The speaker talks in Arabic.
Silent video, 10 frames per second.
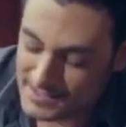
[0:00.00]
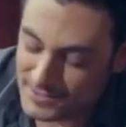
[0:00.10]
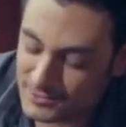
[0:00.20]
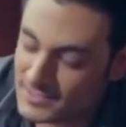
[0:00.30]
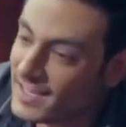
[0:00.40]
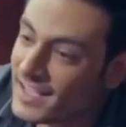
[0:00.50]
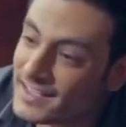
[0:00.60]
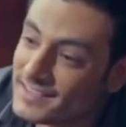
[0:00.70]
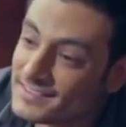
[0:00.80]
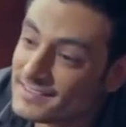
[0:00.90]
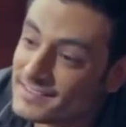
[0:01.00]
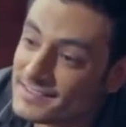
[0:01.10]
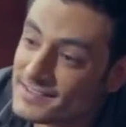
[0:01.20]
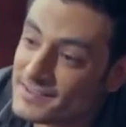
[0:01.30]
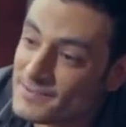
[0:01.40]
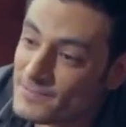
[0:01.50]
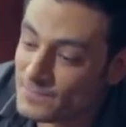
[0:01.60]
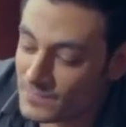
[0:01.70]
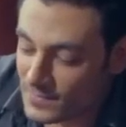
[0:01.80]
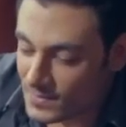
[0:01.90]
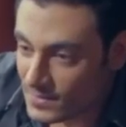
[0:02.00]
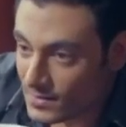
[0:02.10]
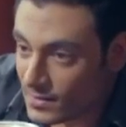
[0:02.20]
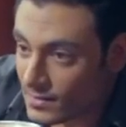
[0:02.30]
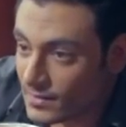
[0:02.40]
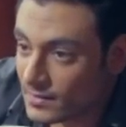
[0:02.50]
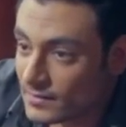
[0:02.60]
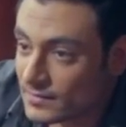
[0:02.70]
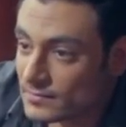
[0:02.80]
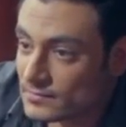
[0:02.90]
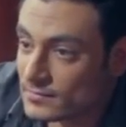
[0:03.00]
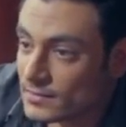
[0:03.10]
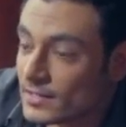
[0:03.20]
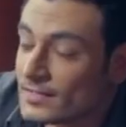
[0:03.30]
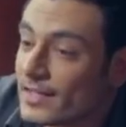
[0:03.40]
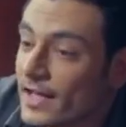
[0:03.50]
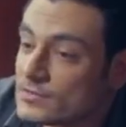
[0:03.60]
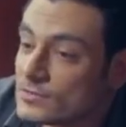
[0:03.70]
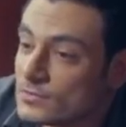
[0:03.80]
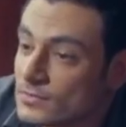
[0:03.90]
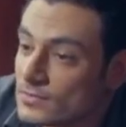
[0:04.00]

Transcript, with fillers: انت قلت لها خالد ايه اللي انت حاسه